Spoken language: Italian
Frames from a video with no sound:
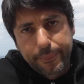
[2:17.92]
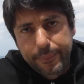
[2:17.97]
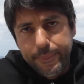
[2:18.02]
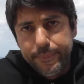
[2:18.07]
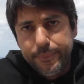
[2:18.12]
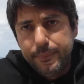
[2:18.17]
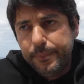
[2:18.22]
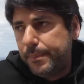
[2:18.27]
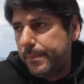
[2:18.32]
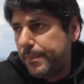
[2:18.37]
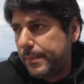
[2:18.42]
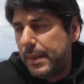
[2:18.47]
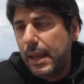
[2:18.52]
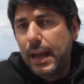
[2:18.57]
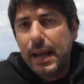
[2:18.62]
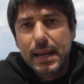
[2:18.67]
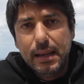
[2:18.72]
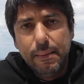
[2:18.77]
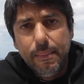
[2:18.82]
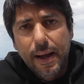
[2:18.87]
mm,
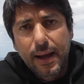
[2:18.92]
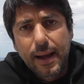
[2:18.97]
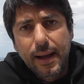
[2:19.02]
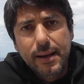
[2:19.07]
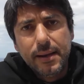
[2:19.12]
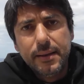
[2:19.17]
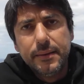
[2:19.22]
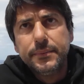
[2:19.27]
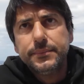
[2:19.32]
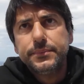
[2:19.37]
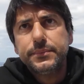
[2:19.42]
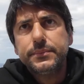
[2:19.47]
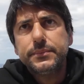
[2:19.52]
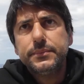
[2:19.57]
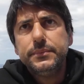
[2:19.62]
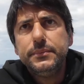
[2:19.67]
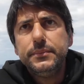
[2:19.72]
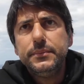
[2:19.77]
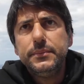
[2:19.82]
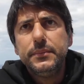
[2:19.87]
animali.
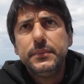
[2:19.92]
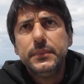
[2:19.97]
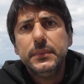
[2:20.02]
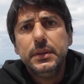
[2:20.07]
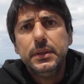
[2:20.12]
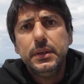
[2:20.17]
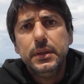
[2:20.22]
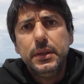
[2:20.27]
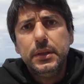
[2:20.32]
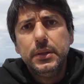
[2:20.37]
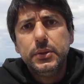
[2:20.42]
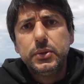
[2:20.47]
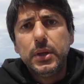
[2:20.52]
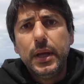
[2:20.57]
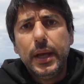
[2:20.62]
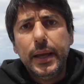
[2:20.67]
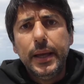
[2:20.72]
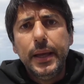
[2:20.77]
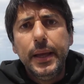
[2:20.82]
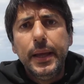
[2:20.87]

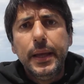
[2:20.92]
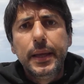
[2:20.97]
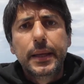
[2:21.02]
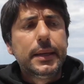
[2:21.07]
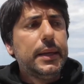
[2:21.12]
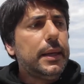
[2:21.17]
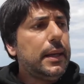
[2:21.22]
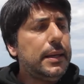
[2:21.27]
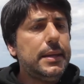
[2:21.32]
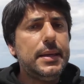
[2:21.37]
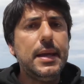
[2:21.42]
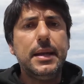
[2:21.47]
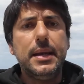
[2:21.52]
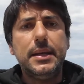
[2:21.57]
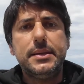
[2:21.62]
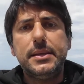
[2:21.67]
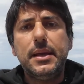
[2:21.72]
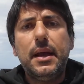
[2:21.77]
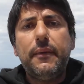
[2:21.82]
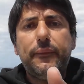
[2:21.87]
Cioè, chi
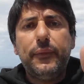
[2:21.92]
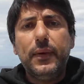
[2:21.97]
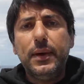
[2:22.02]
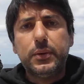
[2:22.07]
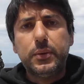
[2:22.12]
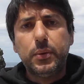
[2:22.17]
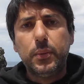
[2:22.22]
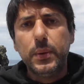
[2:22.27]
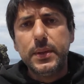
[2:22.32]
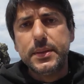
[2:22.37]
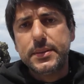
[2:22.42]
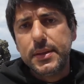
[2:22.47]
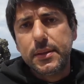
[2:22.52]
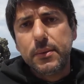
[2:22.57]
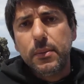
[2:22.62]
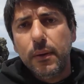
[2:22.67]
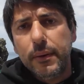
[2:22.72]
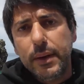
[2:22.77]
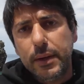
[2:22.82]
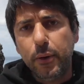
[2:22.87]
ieri si ha fatto queste
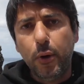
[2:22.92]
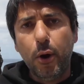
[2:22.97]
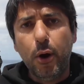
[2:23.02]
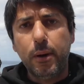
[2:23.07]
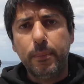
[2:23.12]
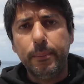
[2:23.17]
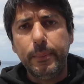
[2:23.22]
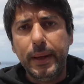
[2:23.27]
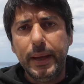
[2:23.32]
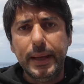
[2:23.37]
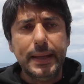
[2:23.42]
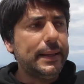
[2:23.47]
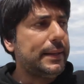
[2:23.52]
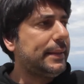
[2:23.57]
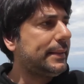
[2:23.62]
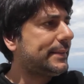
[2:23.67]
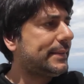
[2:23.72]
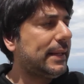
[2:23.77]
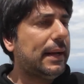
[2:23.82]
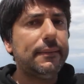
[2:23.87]
nuove norme
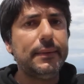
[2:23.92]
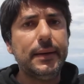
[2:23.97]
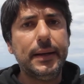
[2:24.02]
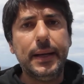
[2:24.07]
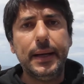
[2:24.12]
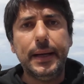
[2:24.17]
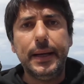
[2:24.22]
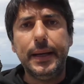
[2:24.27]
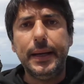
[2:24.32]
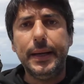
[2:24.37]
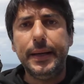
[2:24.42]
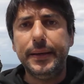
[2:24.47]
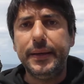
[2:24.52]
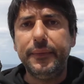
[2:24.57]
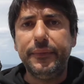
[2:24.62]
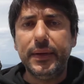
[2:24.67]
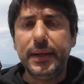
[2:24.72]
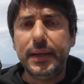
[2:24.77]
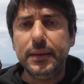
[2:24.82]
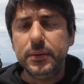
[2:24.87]
eh, stava
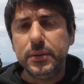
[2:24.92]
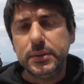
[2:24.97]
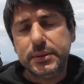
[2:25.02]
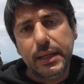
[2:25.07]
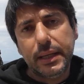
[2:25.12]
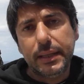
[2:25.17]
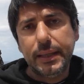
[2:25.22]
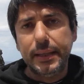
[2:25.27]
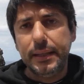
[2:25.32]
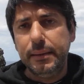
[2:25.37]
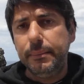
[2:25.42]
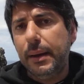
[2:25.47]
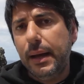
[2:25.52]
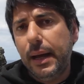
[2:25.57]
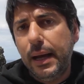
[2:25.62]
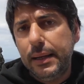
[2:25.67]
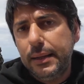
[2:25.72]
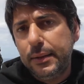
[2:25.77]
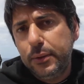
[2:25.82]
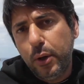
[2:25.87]
riferendosi ad
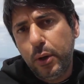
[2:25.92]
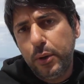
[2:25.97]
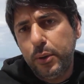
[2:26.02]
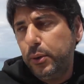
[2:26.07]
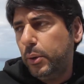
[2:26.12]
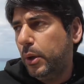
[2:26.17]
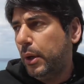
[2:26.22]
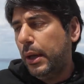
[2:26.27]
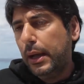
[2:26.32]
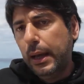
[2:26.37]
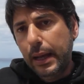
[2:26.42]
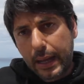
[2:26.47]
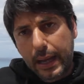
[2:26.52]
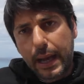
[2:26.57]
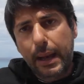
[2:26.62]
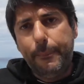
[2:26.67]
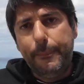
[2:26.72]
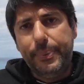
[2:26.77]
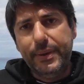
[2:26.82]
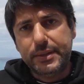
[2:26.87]
animali, non
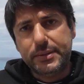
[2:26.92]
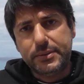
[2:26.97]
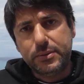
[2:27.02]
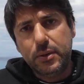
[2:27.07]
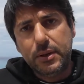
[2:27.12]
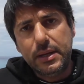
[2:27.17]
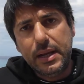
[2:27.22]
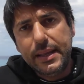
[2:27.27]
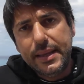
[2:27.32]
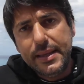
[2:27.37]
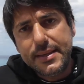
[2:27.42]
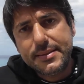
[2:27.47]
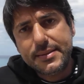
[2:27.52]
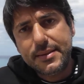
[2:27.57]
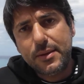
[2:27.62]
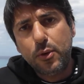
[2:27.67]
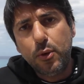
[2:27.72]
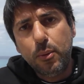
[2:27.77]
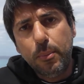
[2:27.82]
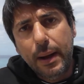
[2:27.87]
a persone, ad
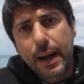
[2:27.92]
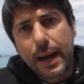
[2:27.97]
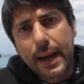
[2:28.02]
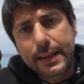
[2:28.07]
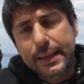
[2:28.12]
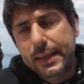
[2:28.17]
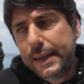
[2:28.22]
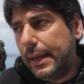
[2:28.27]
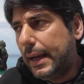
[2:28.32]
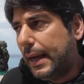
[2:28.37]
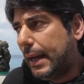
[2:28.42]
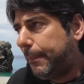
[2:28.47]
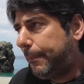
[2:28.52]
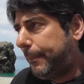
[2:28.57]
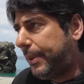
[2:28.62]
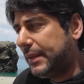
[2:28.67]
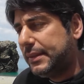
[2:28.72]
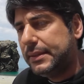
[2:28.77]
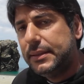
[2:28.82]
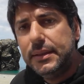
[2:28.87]
esseri umani, a
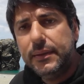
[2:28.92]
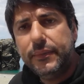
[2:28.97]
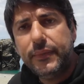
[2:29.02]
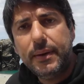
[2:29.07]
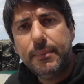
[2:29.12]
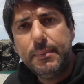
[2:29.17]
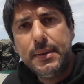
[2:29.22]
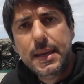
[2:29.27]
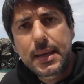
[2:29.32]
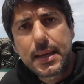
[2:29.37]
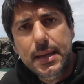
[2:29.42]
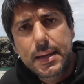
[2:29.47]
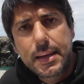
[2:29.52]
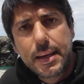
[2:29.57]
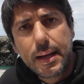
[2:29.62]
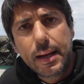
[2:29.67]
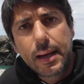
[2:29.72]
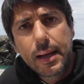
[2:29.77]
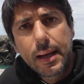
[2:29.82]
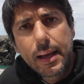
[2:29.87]
padri di
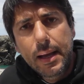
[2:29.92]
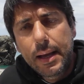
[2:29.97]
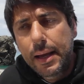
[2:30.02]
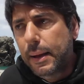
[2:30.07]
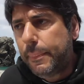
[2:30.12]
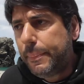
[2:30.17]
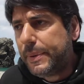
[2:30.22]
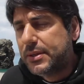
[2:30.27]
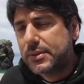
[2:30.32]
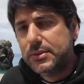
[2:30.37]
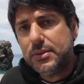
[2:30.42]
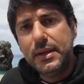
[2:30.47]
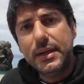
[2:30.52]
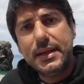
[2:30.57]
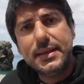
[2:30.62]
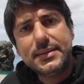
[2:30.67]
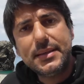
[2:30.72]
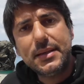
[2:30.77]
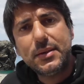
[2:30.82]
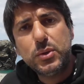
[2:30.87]
famiglia, a persone
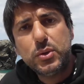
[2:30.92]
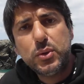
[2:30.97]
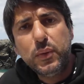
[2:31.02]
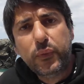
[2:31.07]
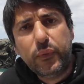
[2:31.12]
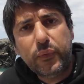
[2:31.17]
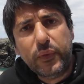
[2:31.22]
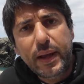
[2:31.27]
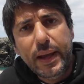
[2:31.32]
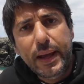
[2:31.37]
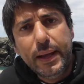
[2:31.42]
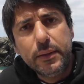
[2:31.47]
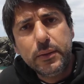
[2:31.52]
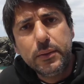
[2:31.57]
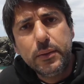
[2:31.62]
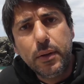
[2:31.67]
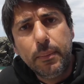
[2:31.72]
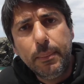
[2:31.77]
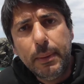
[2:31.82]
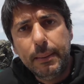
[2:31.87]
che stanno
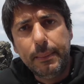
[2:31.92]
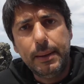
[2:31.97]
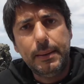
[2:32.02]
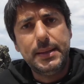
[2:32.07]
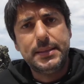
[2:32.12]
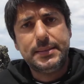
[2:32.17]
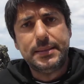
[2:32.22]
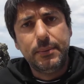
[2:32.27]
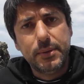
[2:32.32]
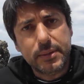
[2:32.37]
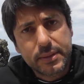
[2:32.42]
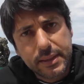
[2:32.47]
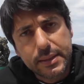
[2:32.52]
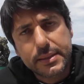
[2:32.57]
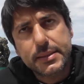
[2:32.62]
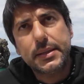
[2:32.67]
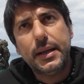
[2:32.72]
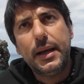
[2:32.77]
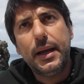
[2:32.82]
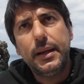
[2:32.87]
soffrendo. Ecco, ma, padre, ma padre di
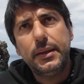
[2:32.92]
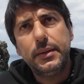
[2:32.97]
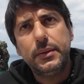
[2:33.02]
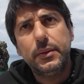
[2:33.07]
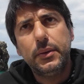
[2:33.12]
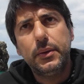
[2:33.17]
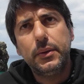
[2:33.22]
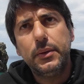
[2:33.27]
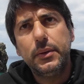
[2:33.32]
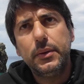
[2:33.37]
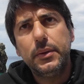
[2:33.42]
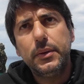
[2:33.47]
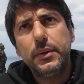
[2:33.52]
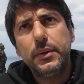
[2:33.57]
famiglia stamattina